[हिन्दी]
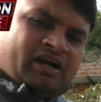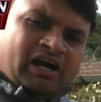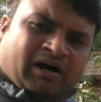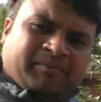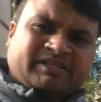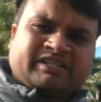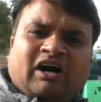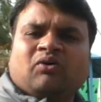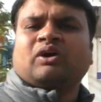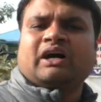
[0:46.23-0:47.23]
हम इस
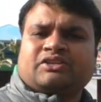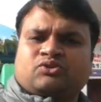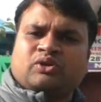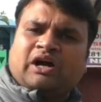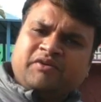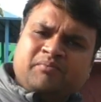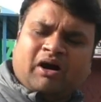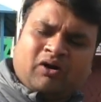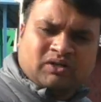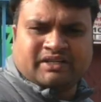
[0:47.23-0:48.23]
गांव का चुनावी
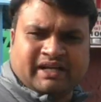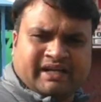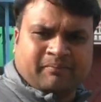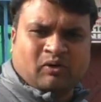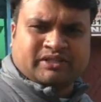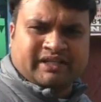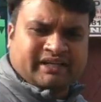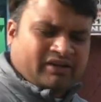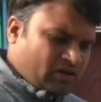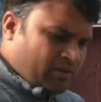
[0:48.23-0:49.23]
माहौल जानने पहुँचे
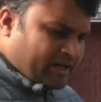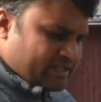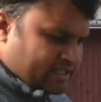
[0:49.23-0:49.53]
हैं और हमारे